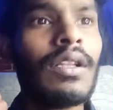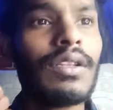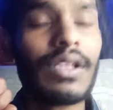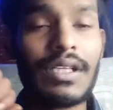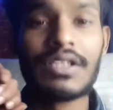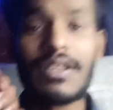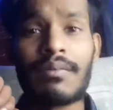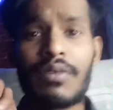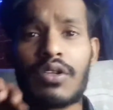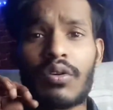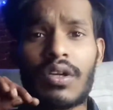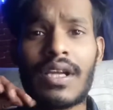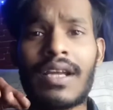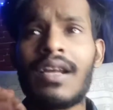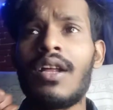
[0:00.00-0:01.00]
तीन छब्बीस हो
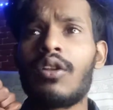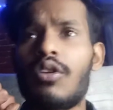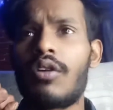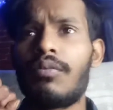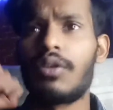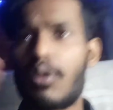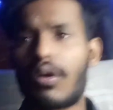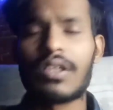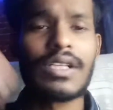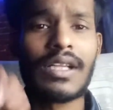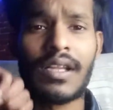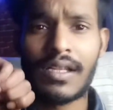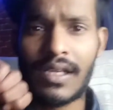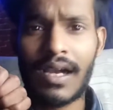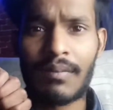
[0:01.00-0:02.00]
रहे हैं तो अभी थोड़ा जल्दी
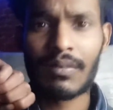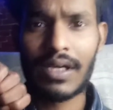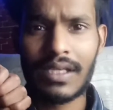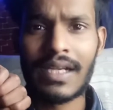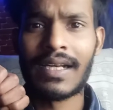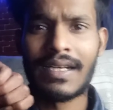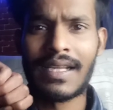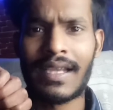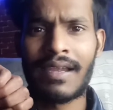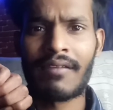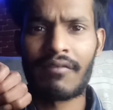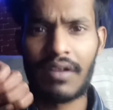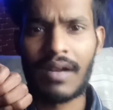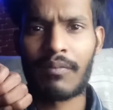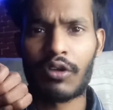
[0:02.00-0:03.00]
जल्दी काम करते हैं ठीक है
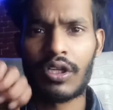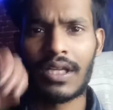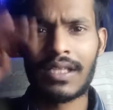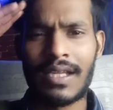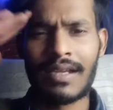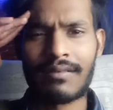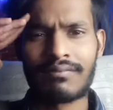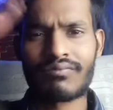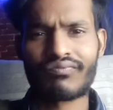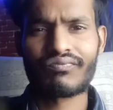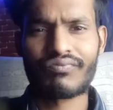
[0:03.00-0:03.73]
फिर आपको दिखाते हैं